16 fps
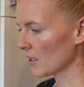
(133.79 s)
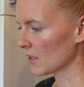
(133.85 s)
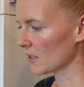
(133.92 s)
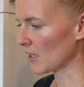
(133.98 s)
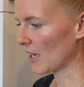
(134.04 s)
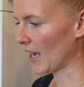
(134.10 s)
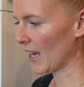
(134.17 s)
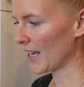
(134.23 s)

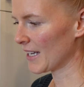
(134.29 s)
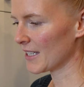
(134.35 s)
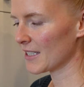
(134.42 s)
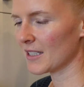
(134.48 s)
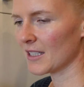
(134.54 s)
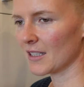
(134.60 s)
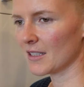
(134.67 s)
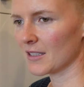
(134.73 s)
Da
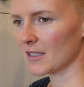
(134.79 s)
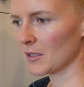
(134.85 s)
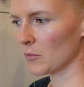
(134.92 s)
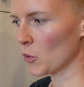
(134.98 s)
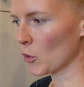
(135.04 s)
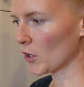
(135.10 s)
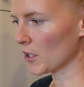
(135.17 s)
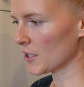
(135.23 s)
hättet ihr jetzt die
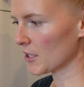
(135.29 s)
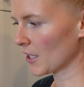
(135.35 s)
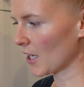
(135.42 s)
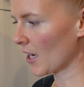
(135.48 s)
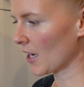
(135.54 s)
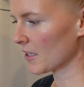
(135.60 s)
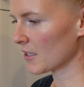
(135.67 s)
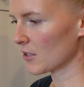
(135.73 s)

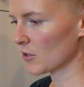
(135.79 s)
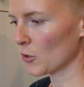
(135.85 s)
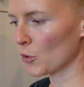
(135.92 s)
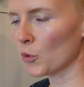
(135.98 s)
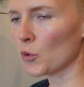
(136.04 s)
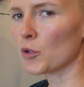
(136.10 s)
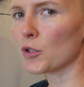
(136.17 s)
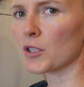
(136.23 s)
Möglichkeit, das
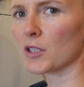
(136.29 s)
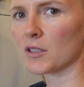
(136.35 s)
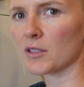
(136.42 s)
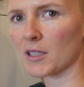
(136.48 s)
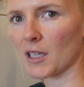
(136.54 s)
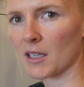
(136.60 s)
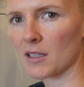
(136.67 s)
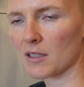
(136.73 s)
Hühnchen,
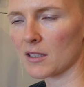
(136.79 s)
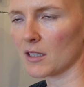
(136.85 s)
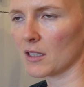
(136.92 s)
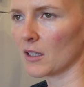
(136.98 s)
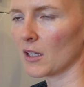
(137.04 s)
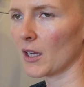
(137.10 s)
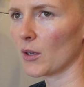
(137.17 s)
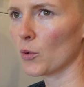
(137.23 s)
das
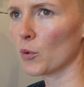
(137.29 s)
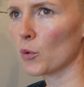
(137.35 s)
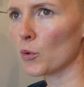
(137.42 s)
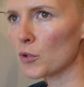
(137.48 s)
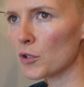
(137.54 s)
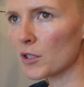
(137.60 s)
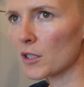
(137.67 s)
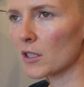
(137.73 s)
ganze
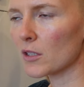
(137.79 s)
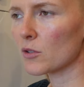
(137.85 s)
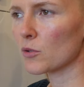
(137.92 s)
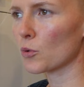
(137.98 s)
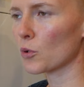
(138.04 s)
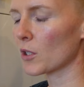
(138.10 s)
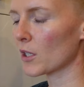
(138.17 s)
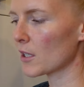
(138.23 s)
Hühnchen
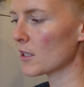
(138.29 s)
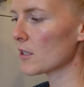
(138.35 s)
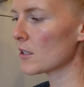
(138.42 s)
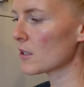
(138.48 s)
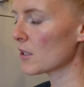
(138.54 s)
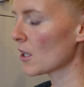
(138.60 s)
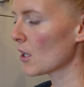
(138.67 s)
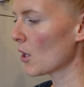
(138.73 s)
zu
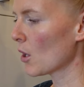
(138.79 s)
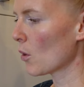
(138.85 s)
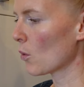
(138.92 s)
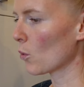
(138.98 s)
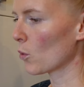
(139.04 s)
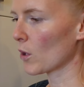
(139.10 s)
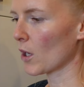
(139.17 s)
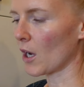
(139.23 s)
grillen
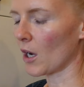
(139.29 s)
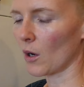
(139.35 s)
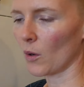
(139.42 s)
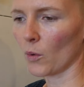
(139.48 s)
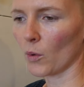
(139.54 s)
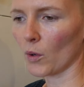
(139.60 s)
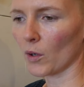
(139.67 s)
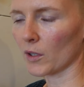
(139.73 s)
oder
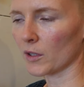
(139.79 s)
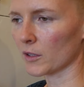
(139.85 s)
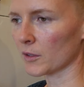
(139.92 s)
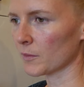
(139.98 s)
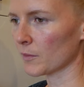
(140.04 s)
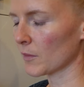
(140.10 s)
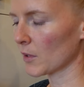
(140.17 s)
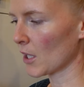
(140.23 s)
auch
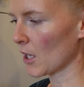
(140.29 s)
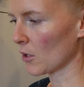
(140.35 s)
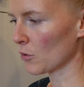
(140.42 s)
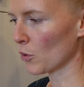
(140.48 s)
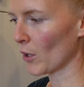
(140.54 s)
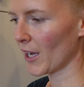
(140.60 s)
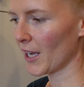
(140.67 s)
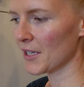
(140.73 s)
ähm, ja,
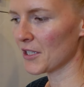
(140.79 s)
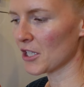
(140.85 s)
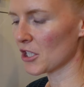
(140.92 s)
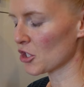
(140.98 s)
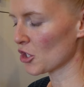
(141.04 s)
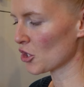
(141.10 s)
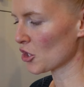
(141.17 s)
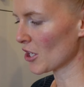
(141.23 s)
nur
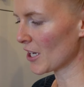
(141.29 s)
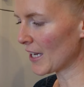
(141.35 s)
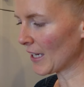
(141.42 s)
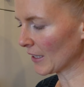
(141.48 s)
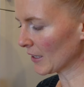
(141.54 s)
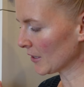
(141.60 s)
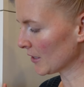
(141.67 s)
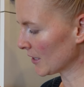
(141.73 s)

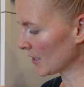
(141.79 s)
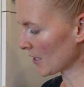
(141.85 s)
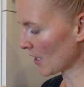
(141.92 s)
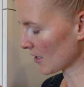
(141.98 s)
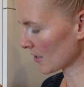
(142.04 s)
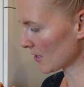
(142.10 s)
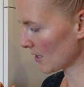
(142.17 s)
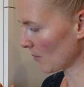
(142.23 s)
Hähnchenschlägel, je
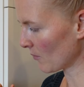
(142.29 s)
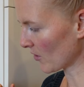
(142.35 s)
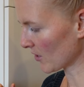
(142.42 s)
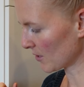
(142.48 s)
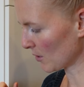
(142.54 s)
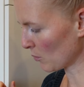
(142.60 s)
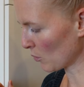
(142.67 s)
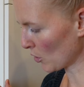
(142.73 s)
nachdem,
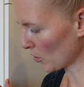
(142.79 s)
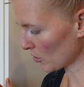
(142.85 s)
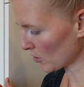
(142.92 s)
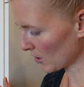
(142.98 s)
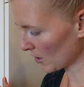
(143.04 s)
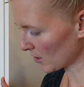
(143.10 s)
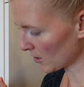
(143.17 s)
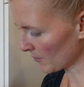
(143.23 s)
was ihr
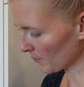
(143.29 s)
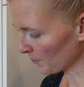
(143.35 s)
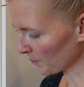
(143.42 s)
möchtet.